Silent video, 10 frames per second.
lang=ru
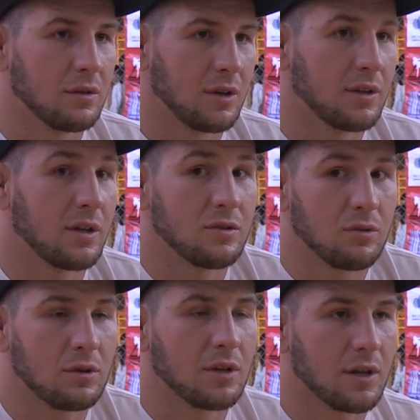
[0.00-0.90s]
Это
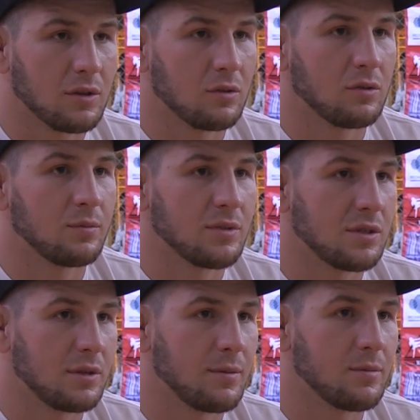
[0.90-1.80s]
результат, но мы
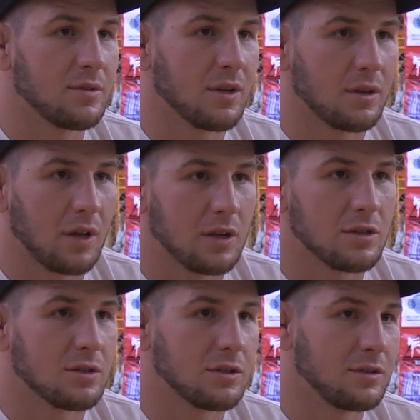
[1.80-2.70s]
стремимся
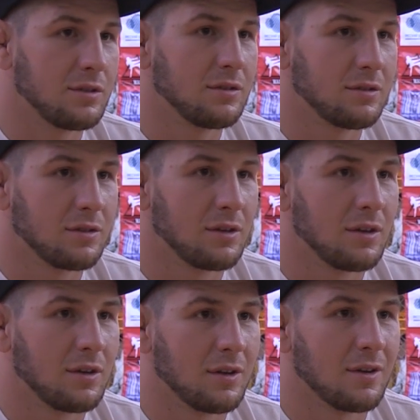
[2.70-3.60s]
дальше и
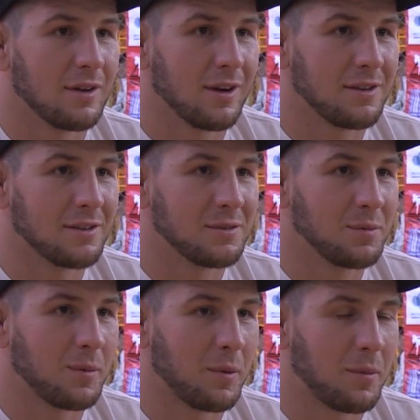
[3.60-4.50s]
хотелось
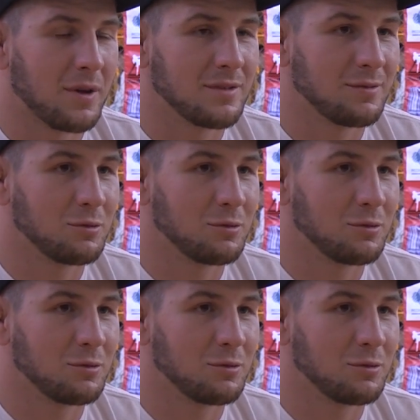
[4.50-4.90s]
бы попасть в